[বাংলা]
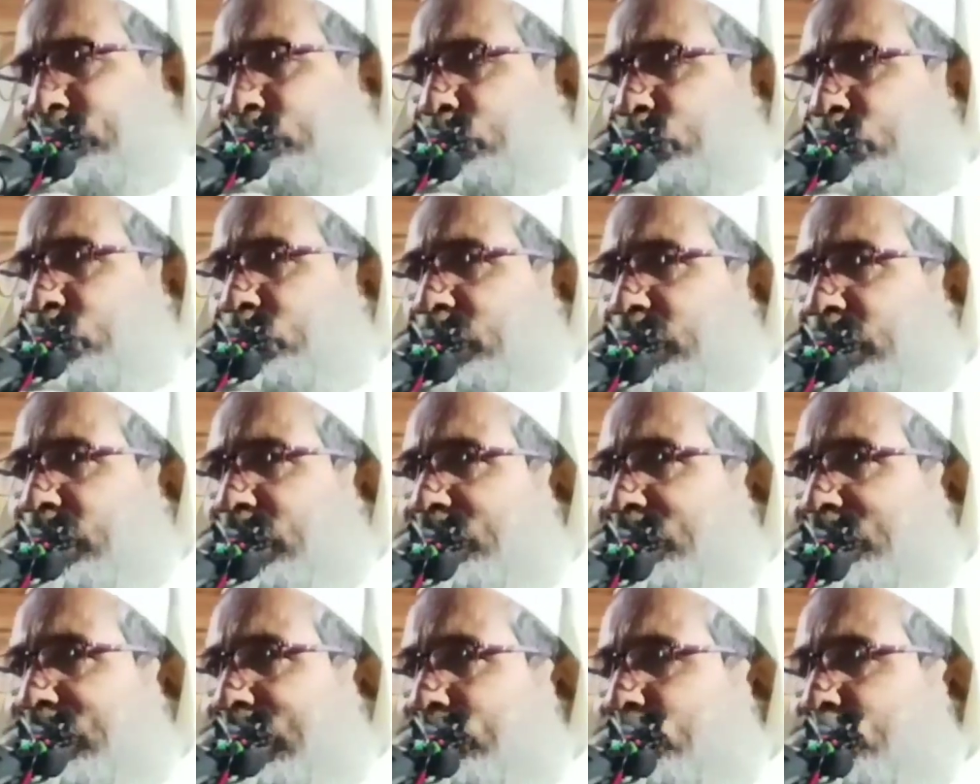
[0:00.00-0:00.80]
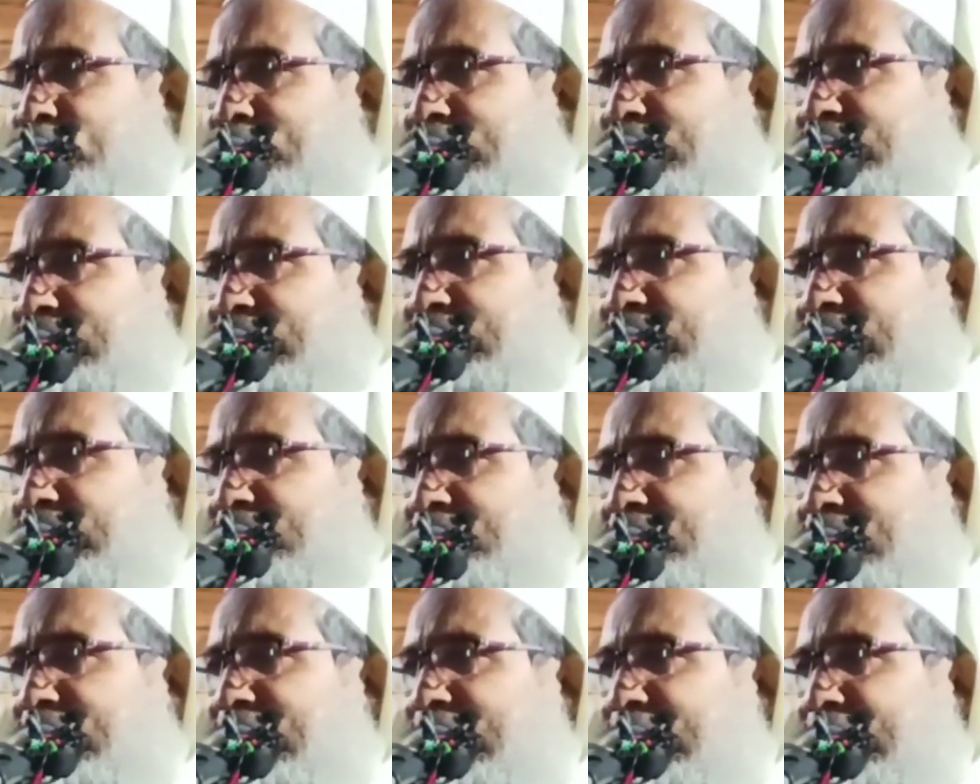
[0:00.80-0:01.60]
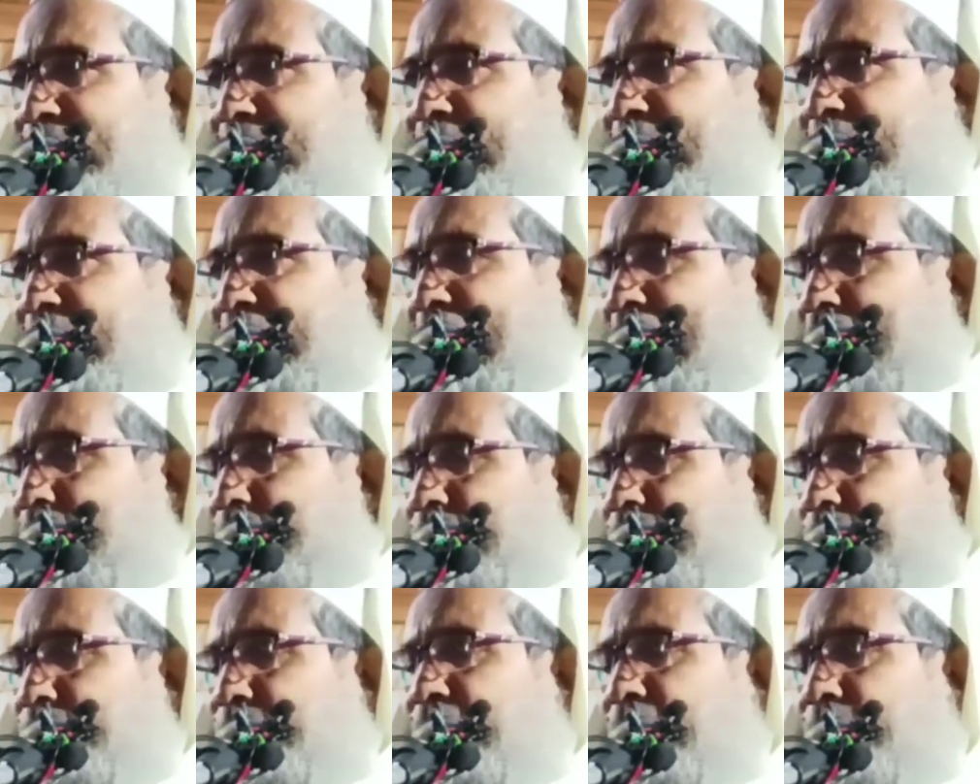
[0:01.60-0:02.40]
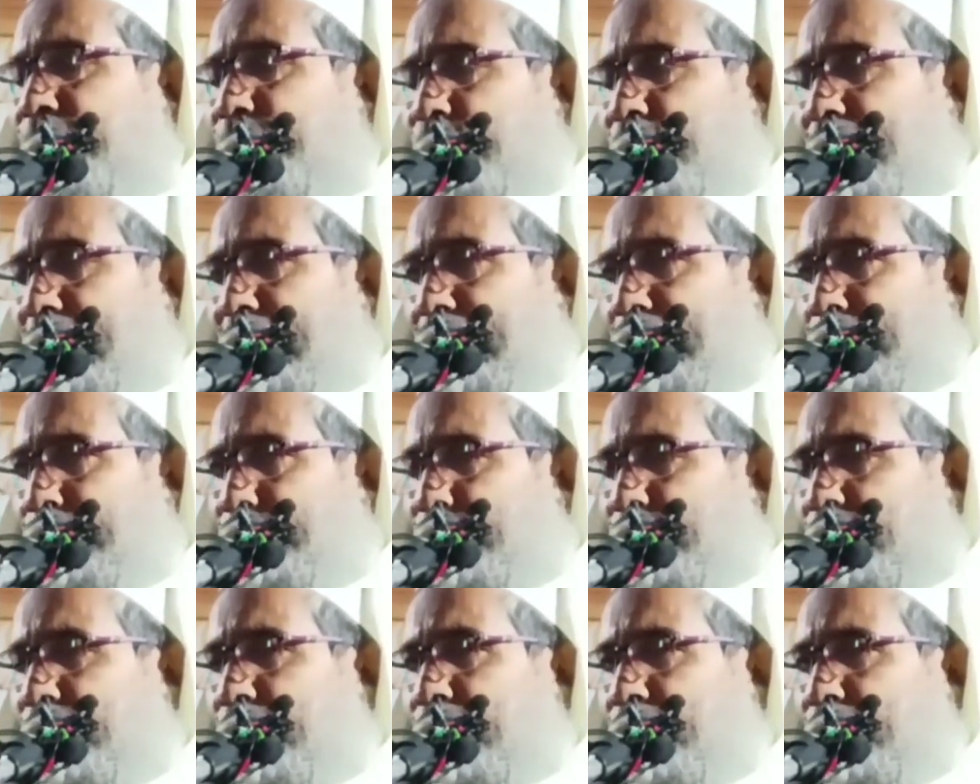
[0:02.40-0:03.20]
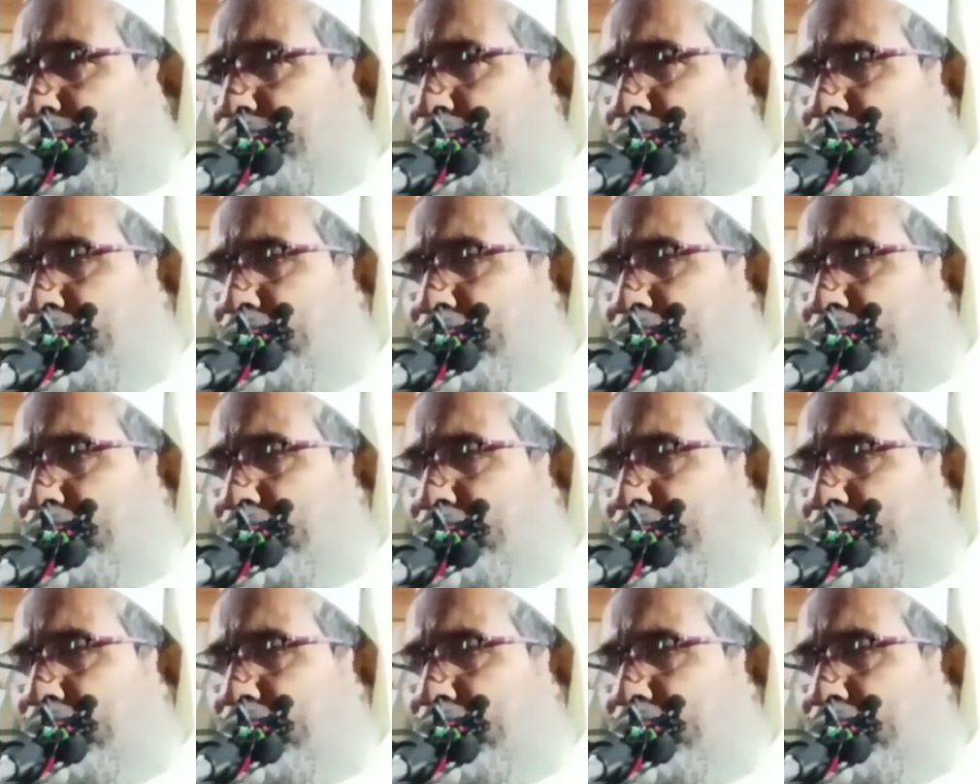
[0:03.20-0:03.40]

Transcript: কালে মন্দিরের সামন দিয়ে যাচ্ছিলে একবার ভিঁপুটাকে পো